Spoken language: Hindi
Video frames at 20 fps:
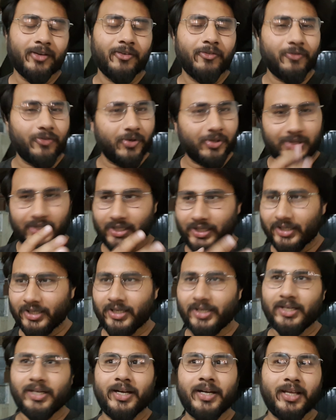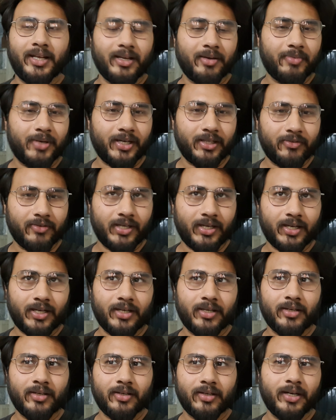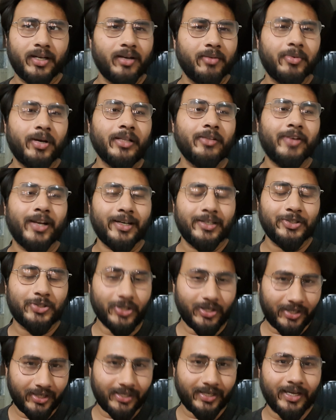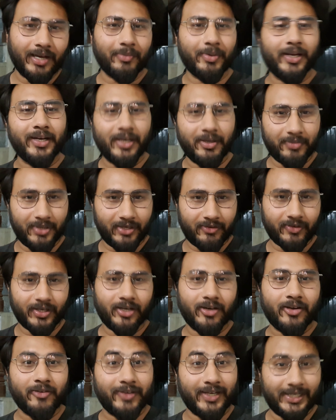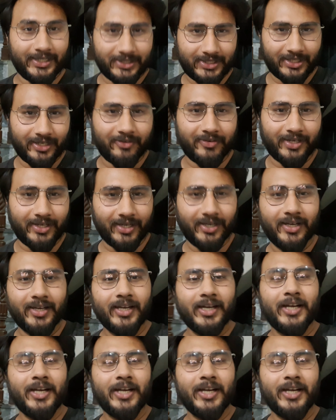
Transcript: वो थे ये इडनाबाद वाला इडनाबाद वाला नहीं सॉरी क्या बने अमीन वाला और वेलेंसिया वाला